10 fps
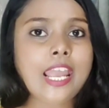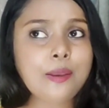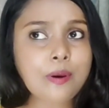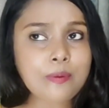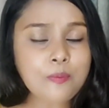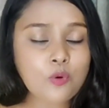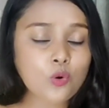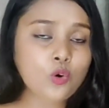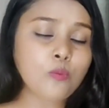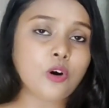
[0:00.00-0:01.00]
এইভাবে
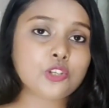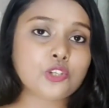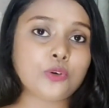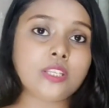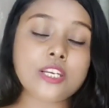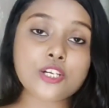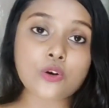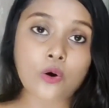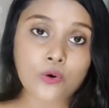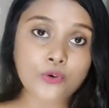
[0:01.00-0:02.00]
বহু বছর তিনি
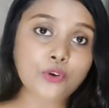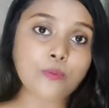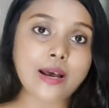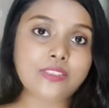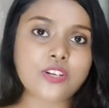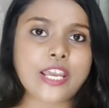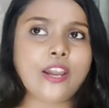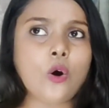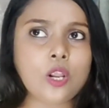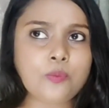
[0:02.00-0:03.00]
সহনীয় মাত্রায়
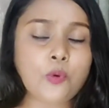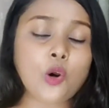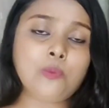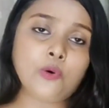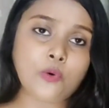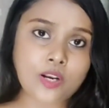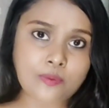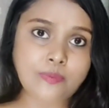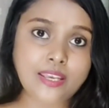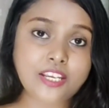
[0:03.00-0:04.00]
অল্প অল্প করে
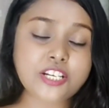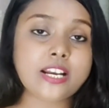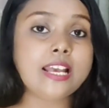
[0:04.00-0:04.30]
বিষ